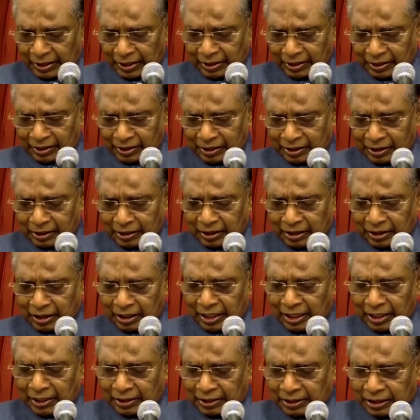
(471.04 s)

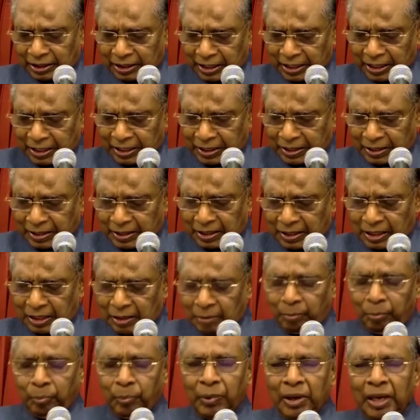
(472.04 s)
இத்தனை திரளான
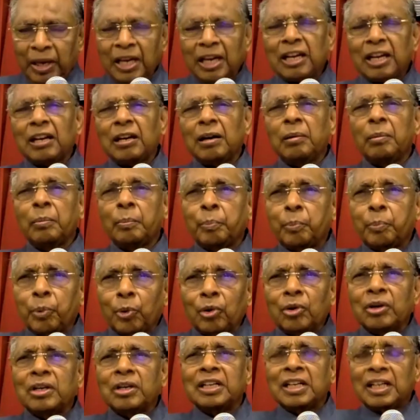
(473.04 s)
மேகம்
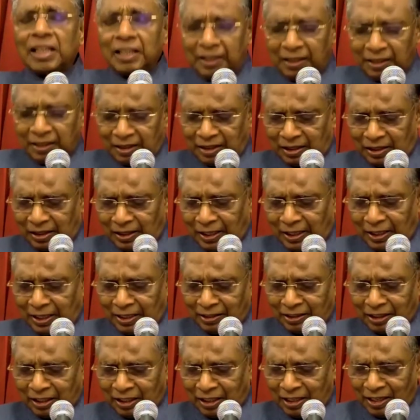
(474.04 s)
போன்ற இத்தனை
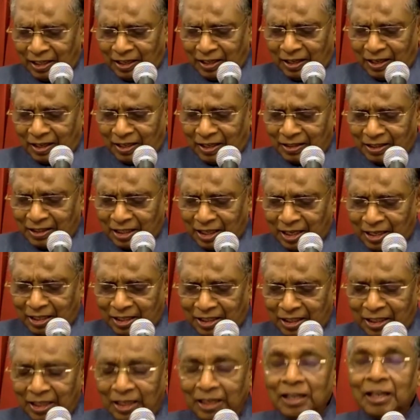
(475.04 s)
திரளான
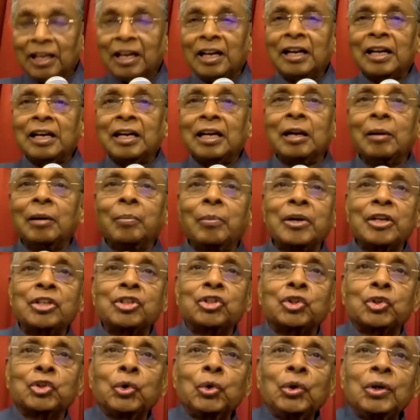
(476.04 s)
சாட்சிகள் நம்மை
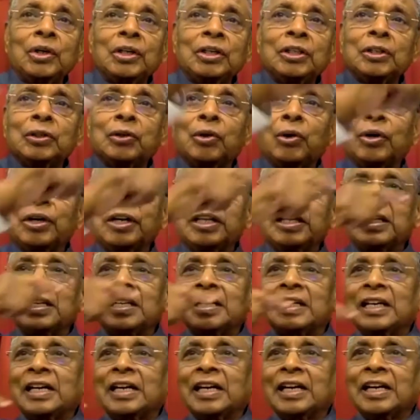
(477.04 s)
சூழ்ந்து
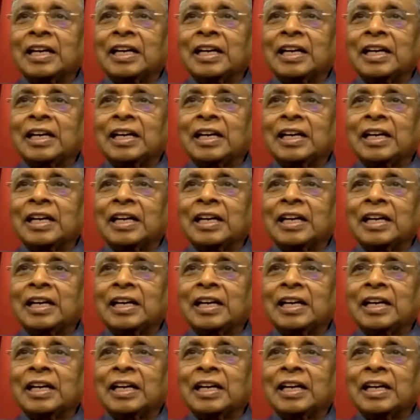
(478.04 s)
கொண்டிருக்க